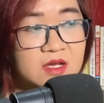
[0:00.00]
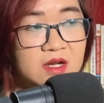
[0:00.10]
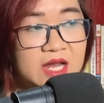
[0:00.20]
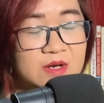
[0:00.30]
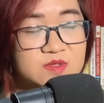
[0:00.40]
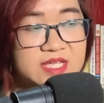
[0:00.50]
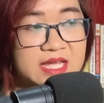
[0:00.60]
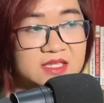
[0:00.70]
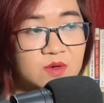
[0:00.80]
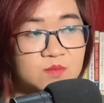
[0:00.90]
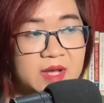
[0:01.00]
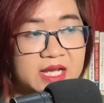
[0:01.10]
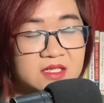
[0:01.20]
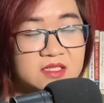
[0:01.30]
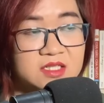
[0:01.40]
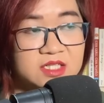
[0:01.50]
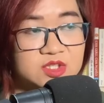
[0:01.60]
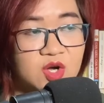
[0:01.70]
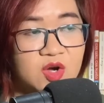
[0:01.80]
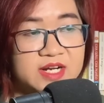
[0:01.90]
Lão già tóc bạc cười
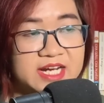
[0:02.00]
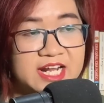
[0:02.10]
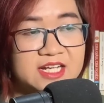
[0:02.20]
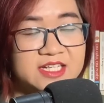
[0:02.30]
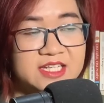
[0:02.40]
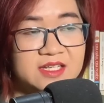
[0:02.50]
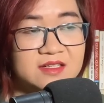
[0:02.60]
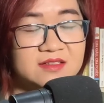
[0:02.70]
to đầy đắc ý.